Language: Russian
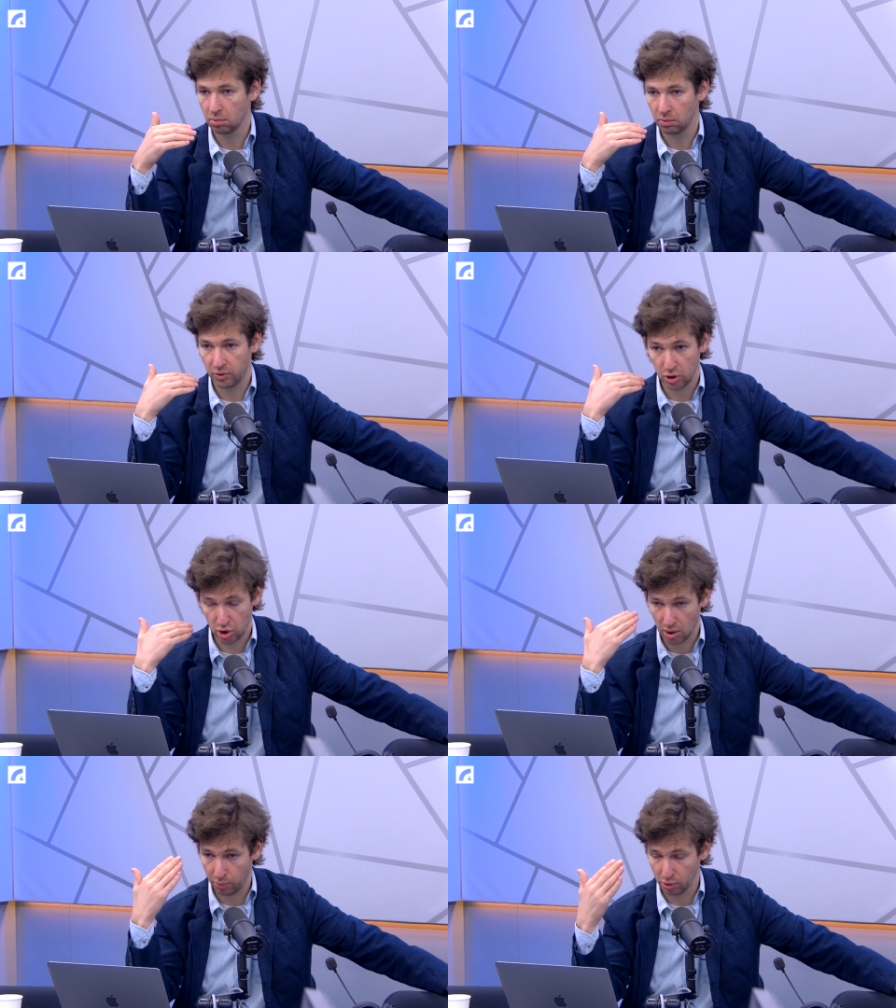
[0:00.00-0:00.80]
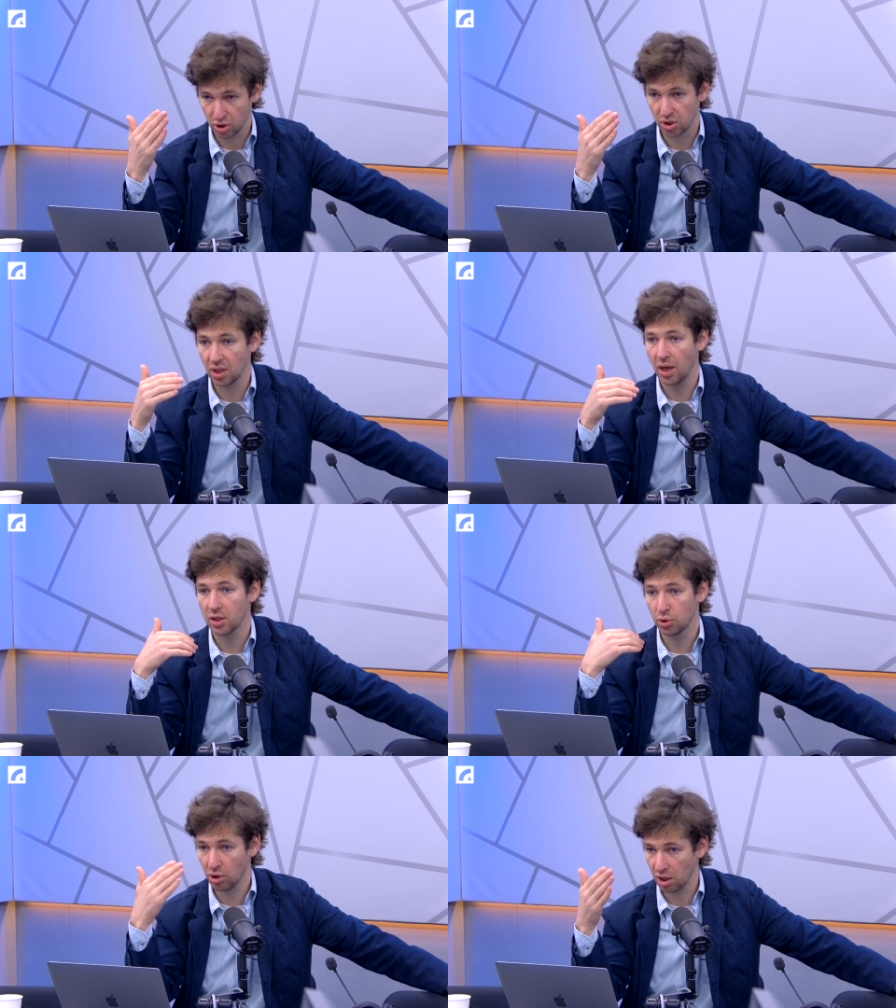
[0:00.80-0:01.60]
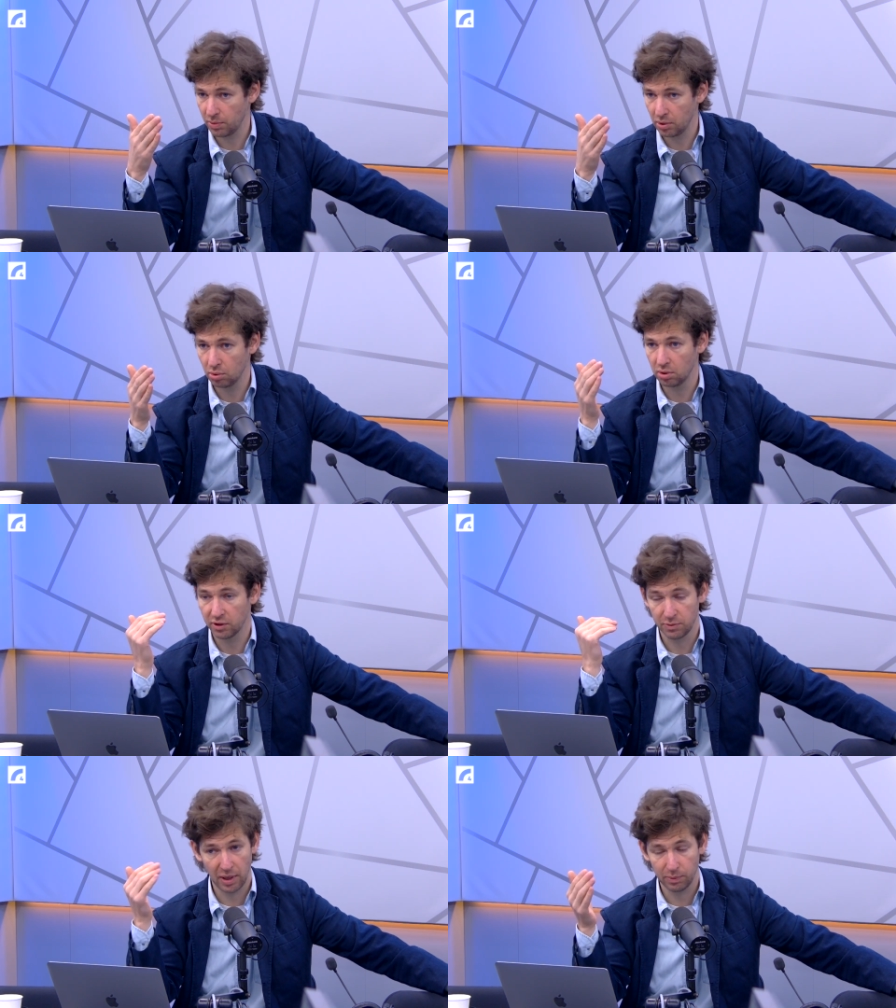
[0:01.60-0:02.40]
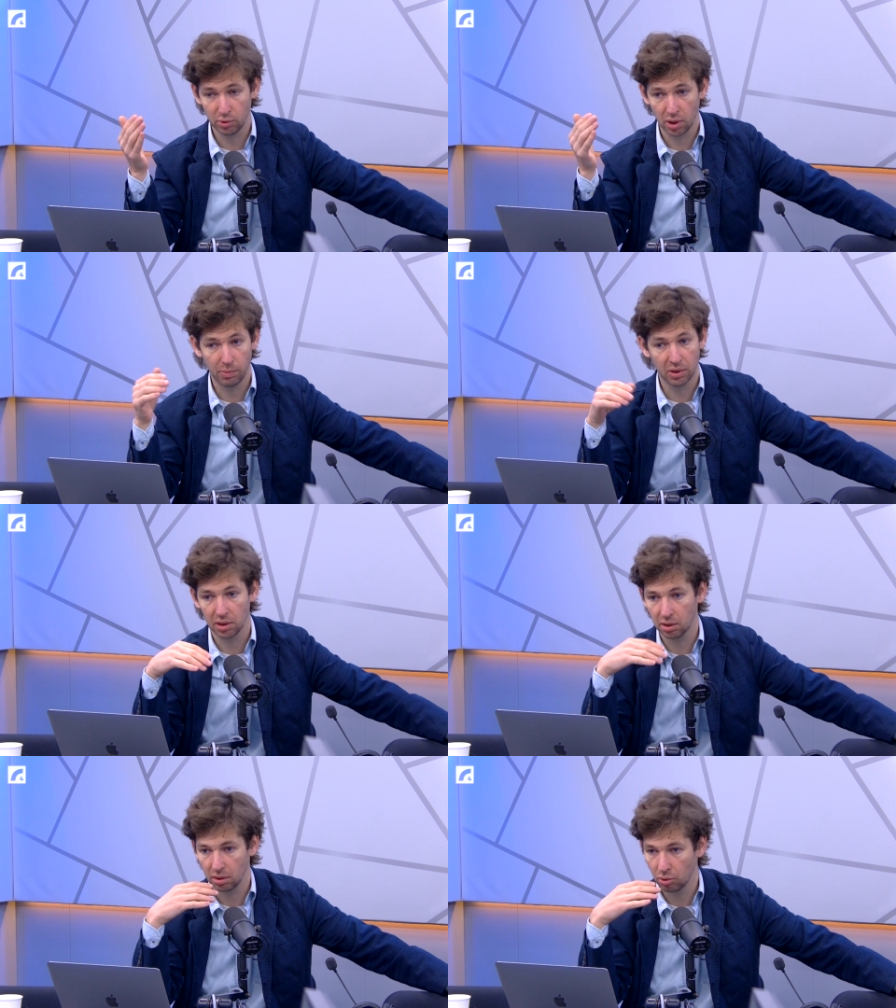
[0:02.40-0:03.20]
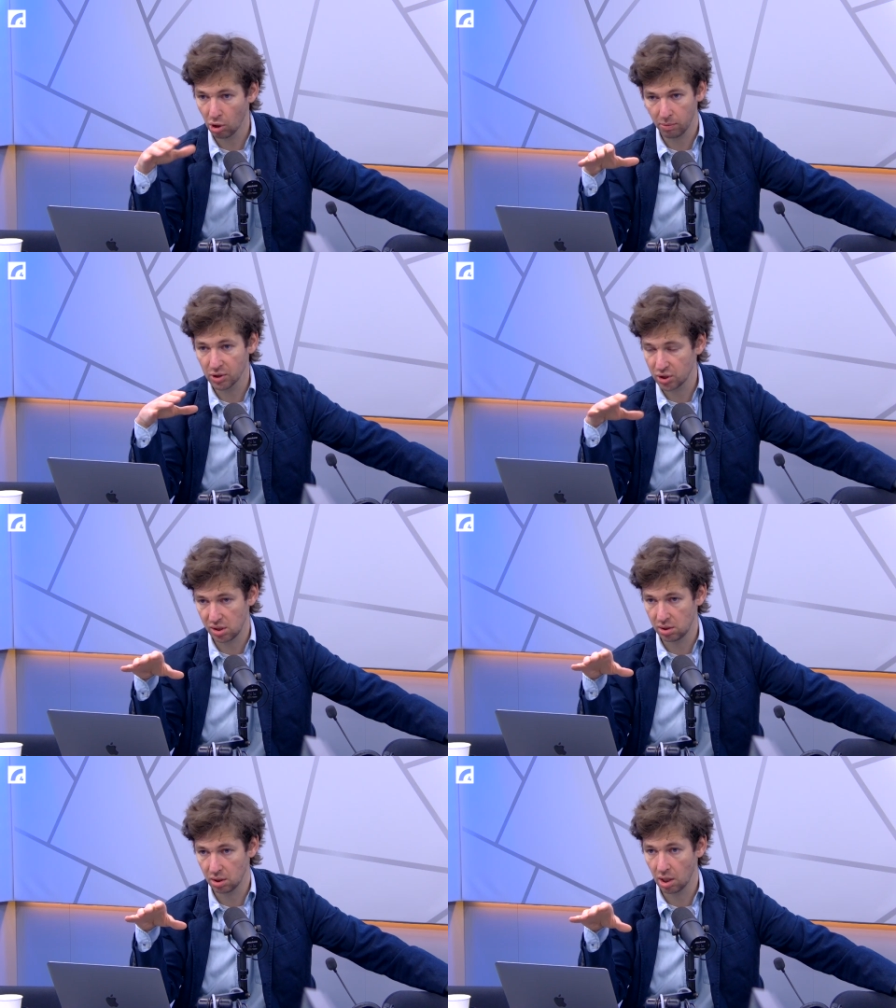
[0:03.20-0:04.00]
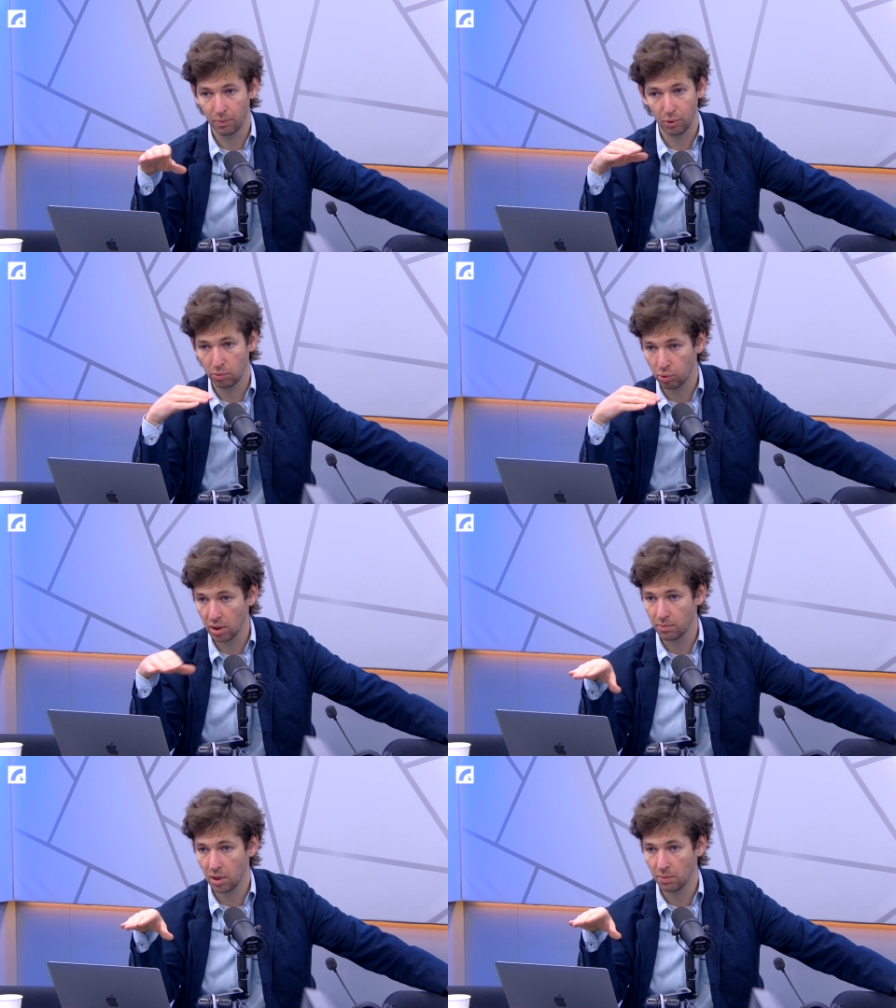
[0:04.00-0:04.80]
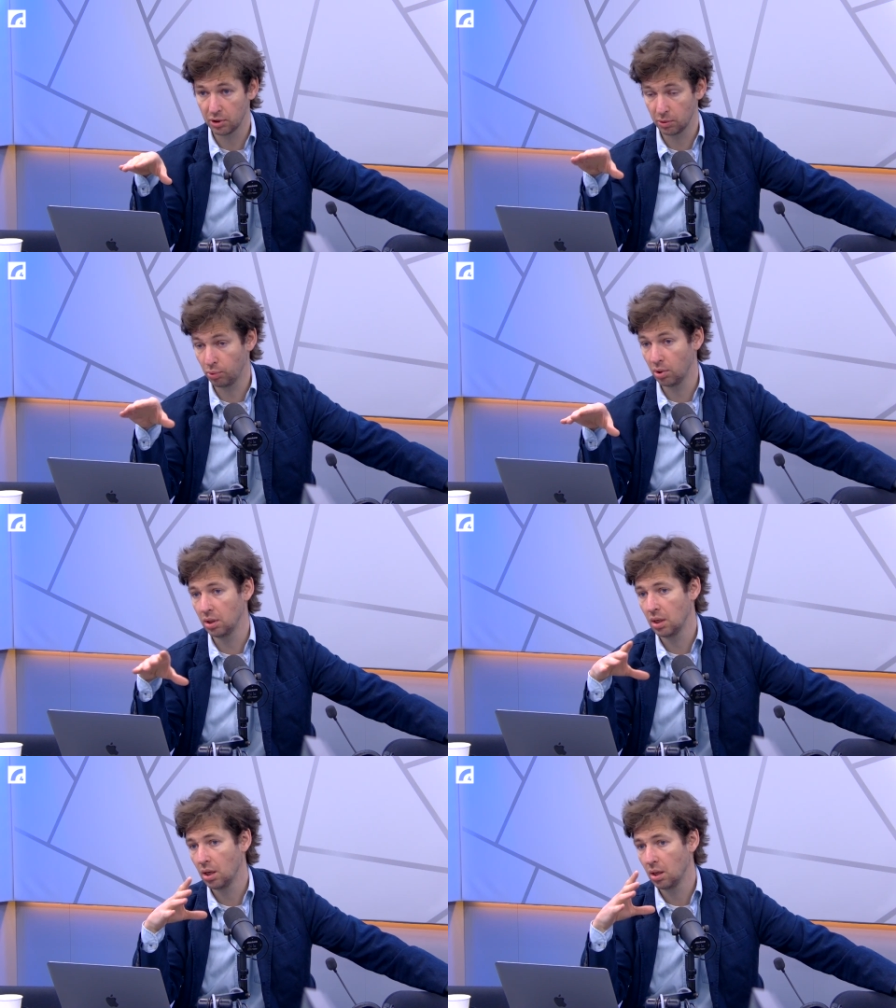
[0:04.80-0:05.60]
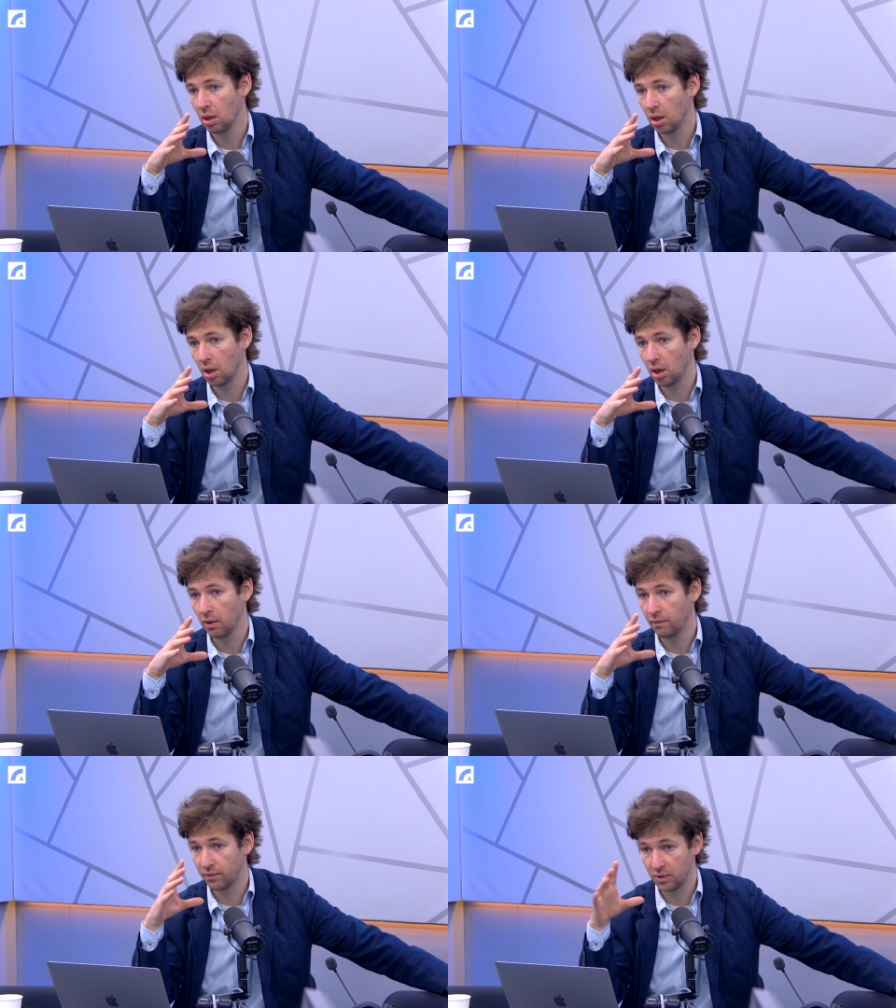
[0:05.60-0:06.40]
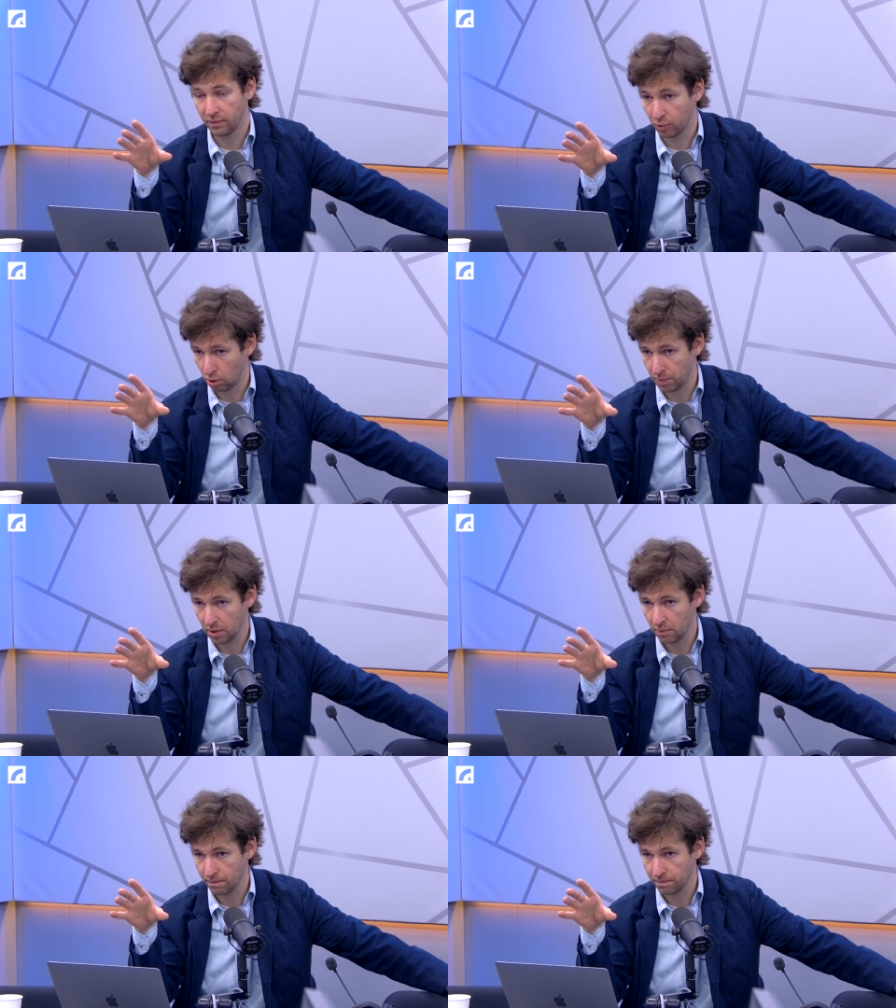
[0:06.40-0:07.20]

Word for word: в течение полчаса, 40 минут, 25 минут, это будет норма жизни, как по любой метрополе в Европе,